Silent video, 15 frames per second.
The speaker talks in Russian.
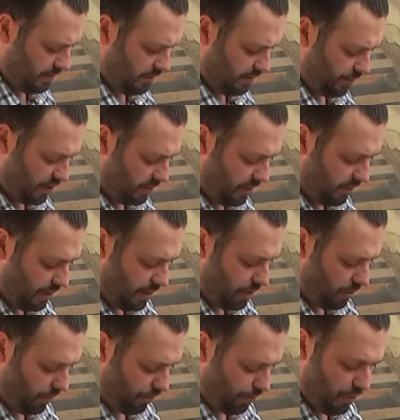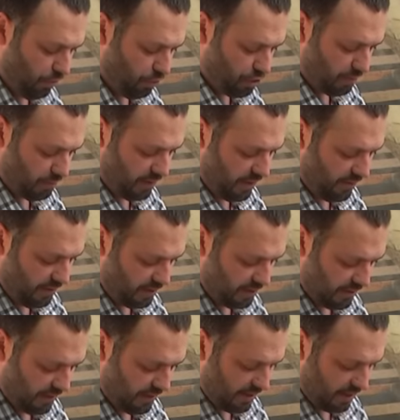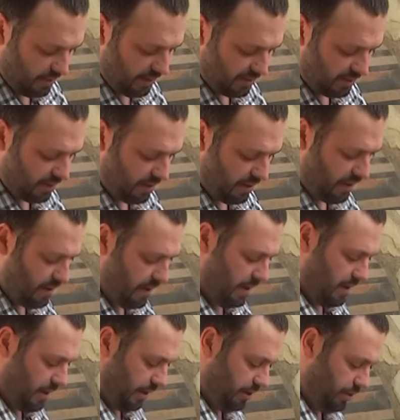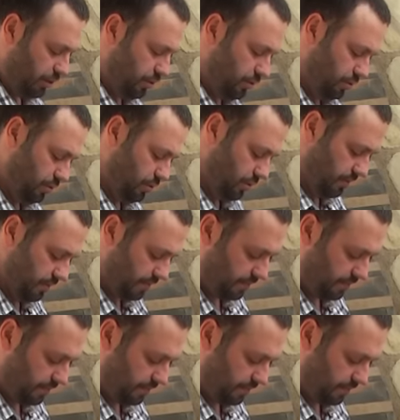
и добавляю не больше половины стакана масла на один желток.